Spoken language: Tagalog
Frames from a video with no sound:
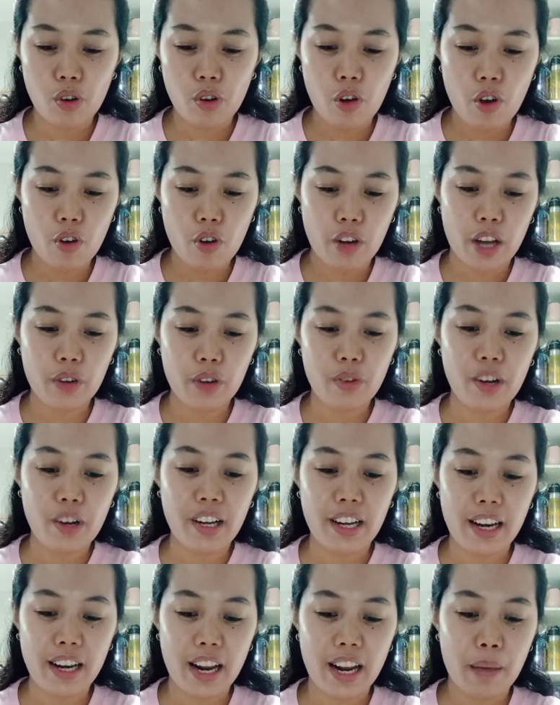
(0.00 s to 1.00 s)
kung ano
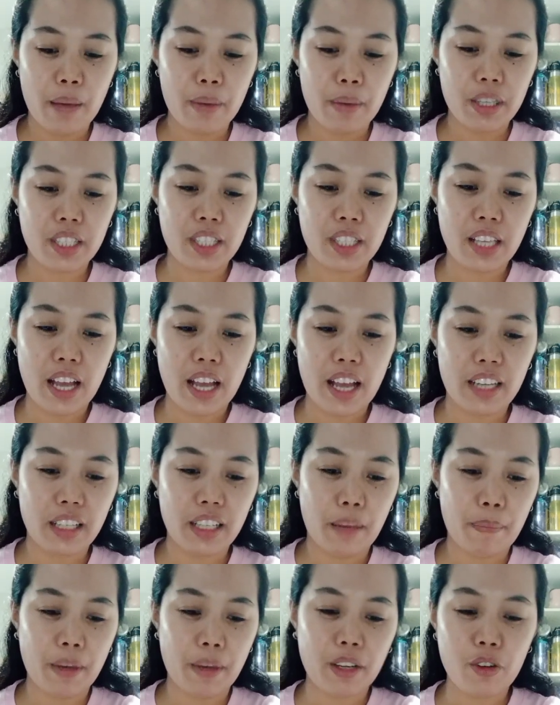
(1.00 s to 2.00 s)
ang
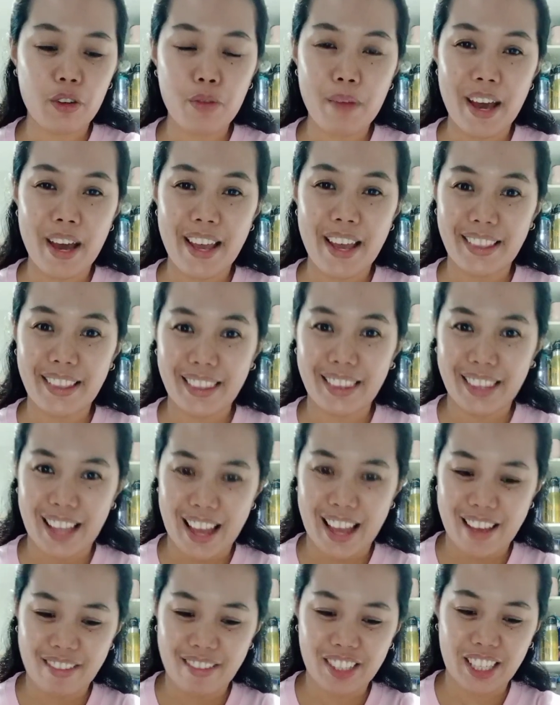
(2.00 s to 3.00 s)
kalalabasan kapag gumaya
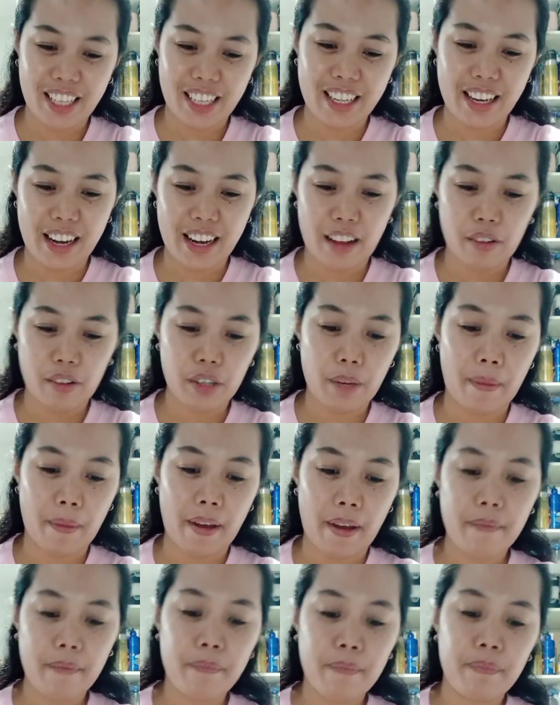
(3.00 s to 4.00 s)
tayo sa kanila. O, di ba?